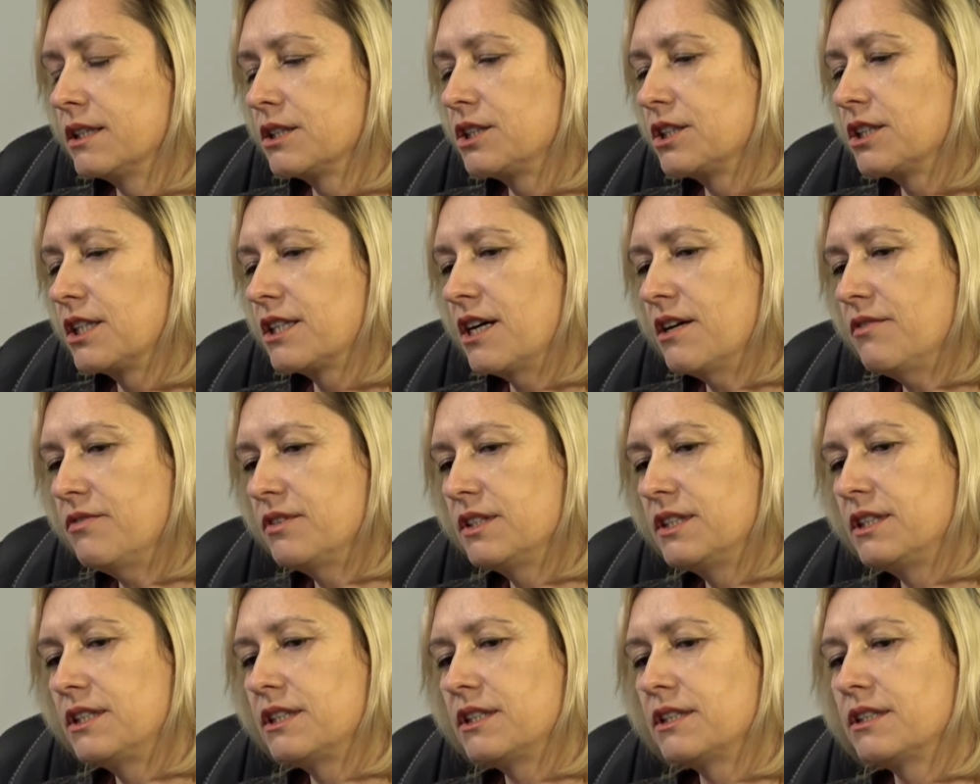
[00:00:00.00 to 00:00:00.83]
нашей
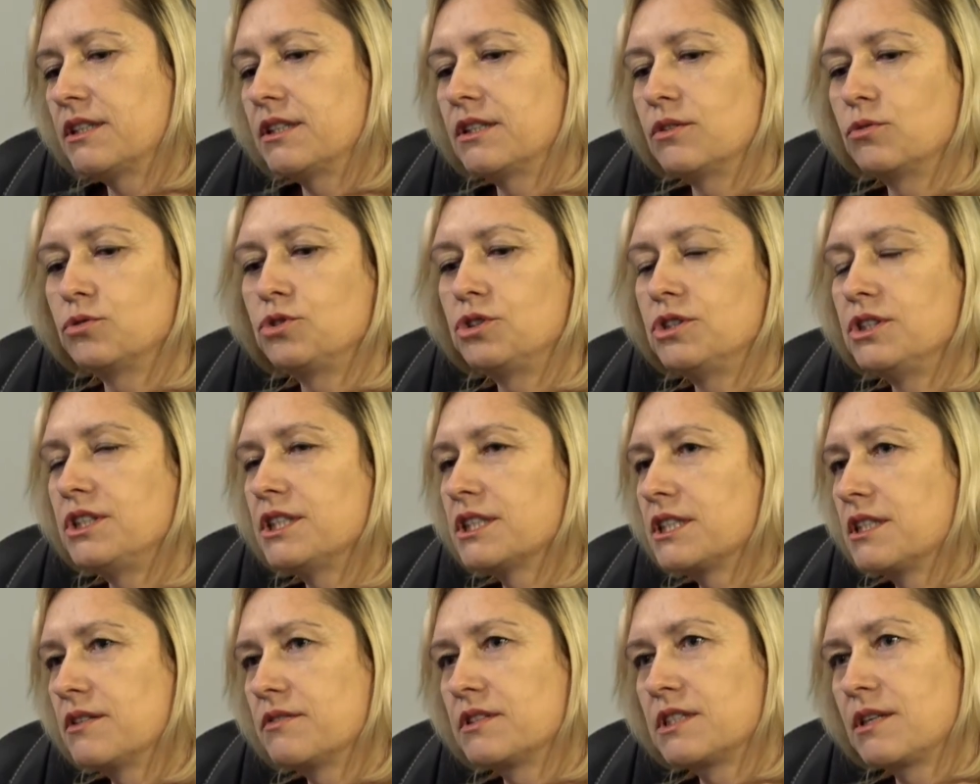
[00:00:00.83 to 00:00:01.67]
кафедры очень
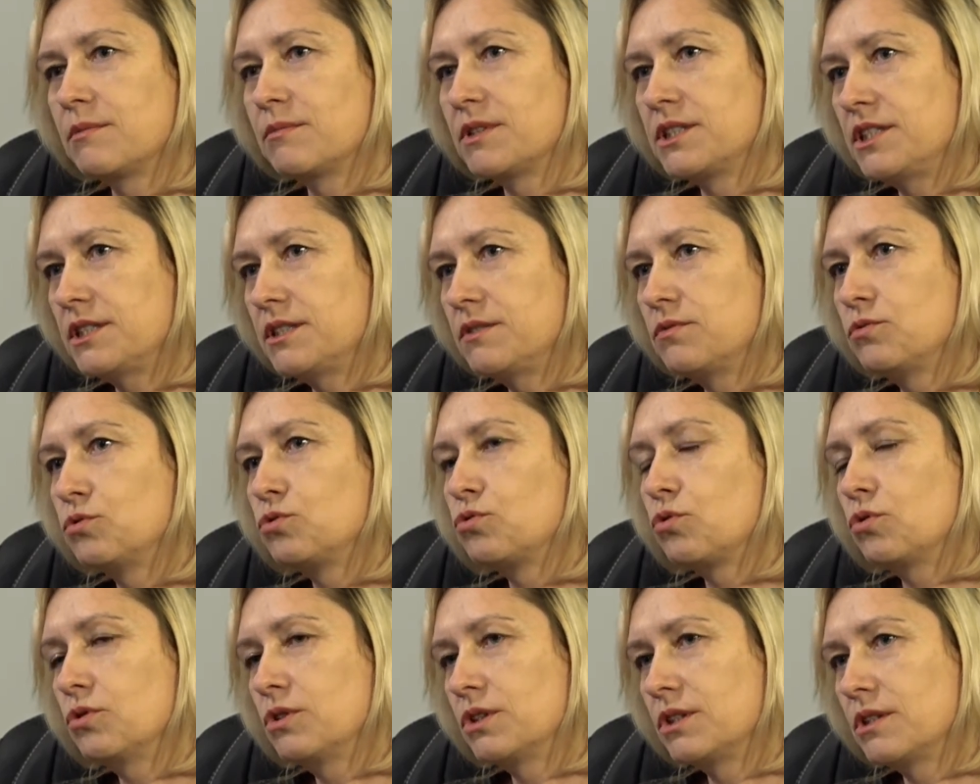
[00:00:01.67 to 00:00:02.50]
тесно
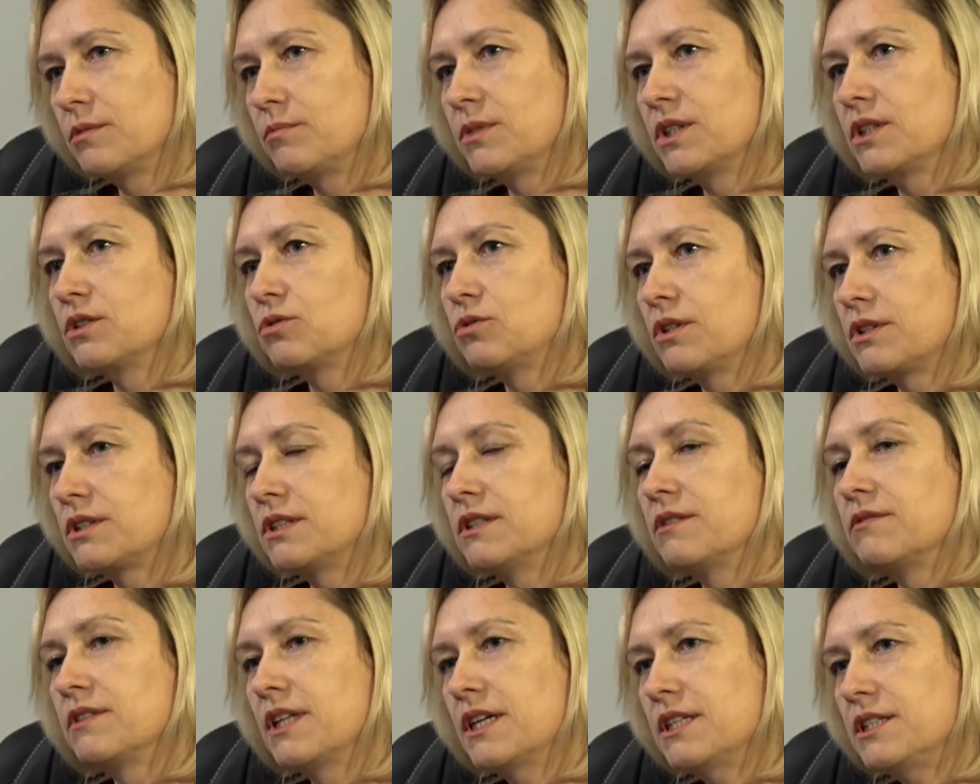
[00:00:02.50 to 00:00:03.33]
взаимодействуют с органами
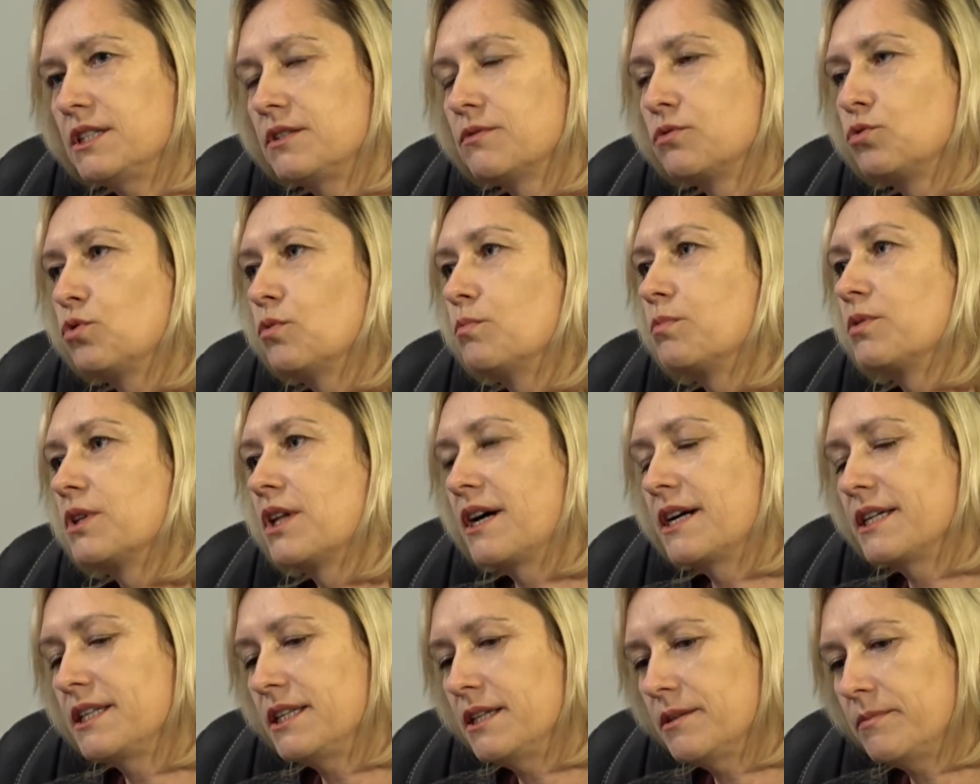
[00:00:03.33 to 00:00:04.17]
государственной власти в том
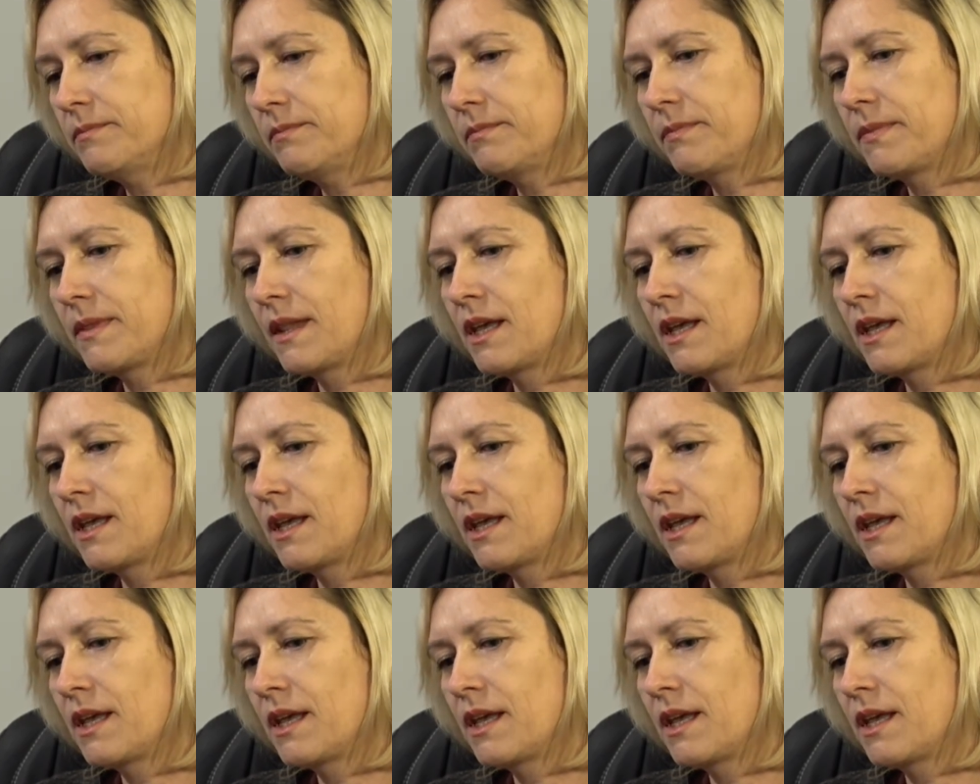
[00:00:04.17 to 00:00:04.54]
плане,